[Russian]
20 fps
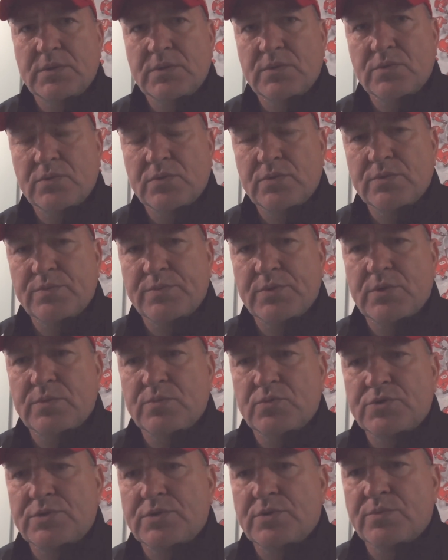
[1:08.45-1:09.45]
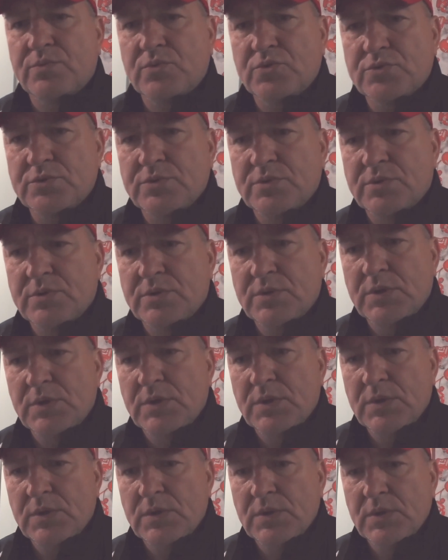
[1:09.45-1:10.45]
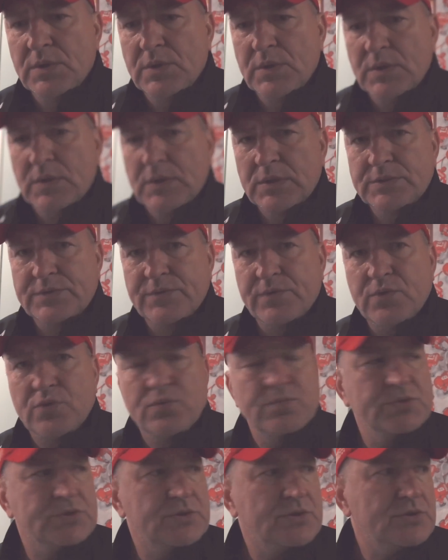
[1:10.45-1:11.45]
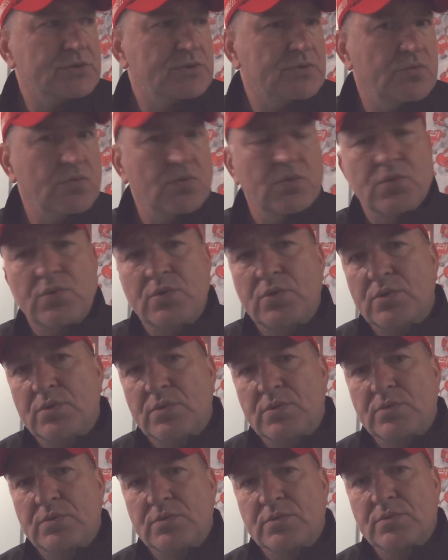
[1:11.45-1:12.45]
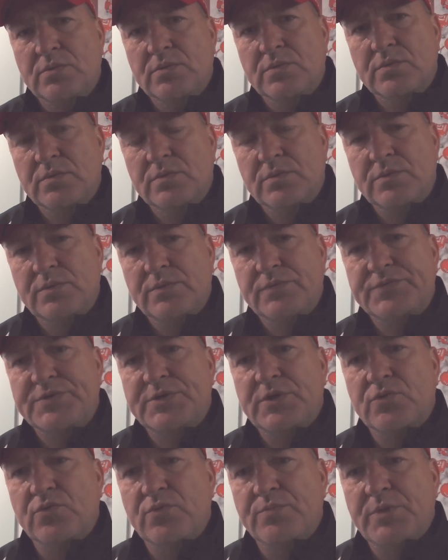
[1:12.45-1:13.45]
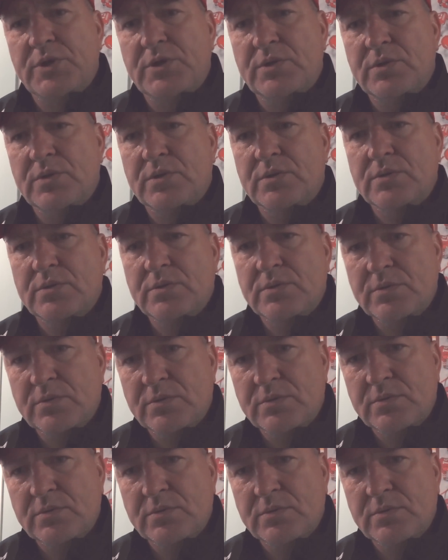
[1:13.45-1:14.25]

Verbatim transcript: Вот, потому что им нужно свое мастерство и все умения